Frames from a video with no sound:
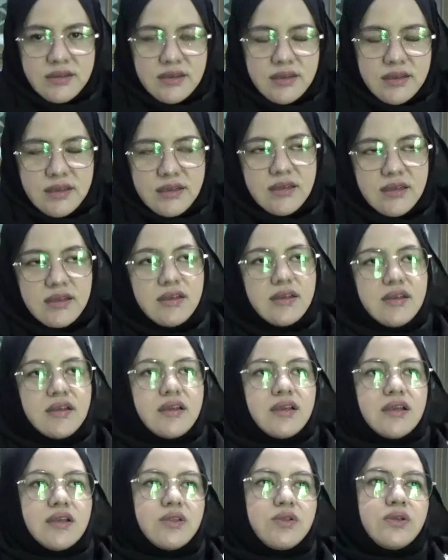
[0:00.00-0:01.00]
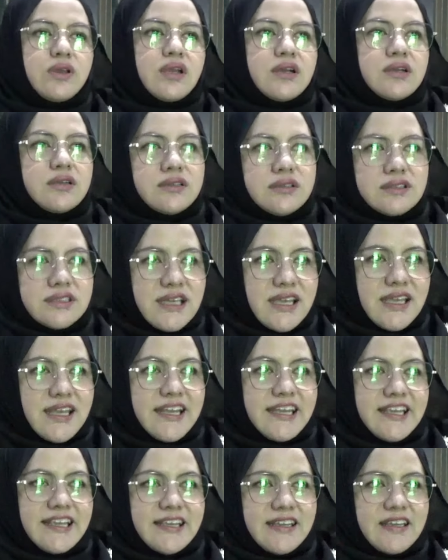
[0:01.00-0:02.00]
Ya itu yang
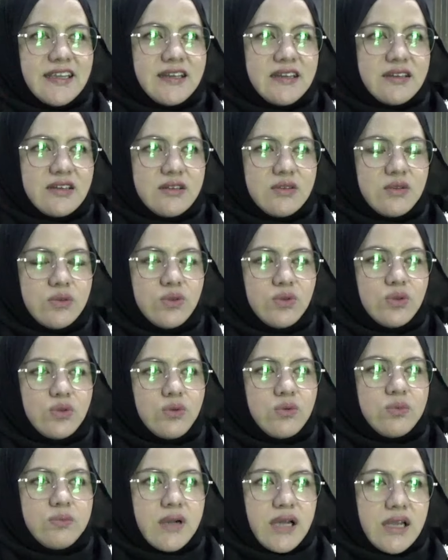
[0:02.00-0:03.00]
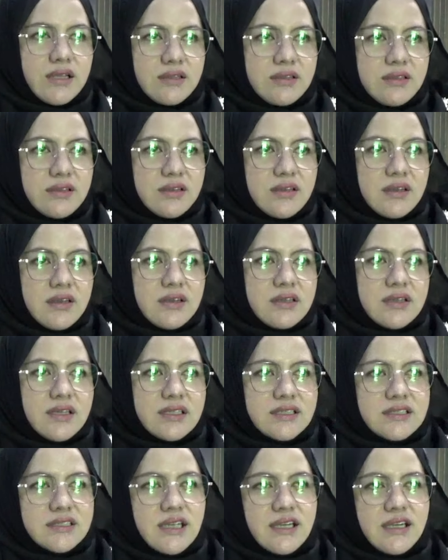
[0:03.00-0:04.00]
saya ingin untuk umat
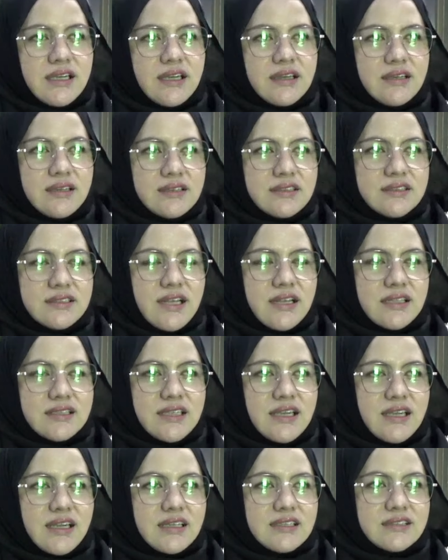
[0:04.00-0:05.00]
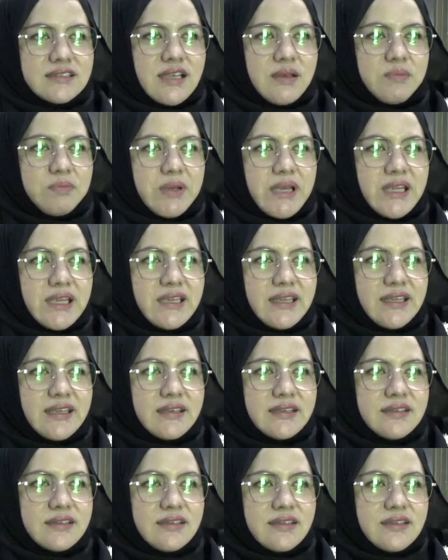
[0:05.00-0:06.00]
dan jangan jangan sampai
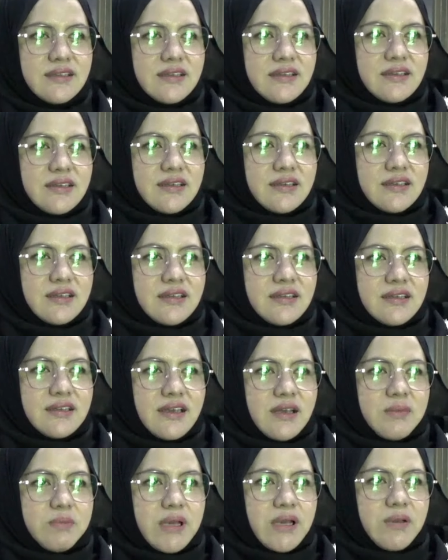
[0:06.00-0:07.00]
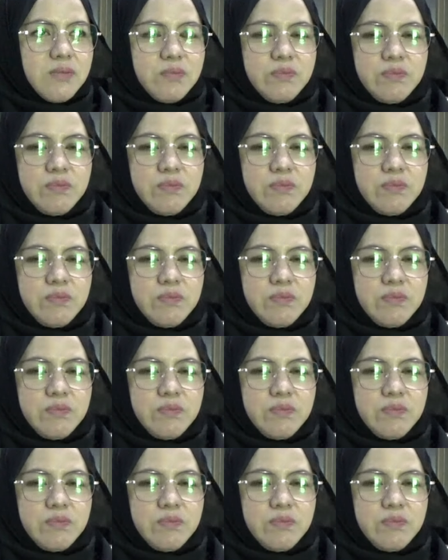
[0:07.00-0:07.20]
uh, apa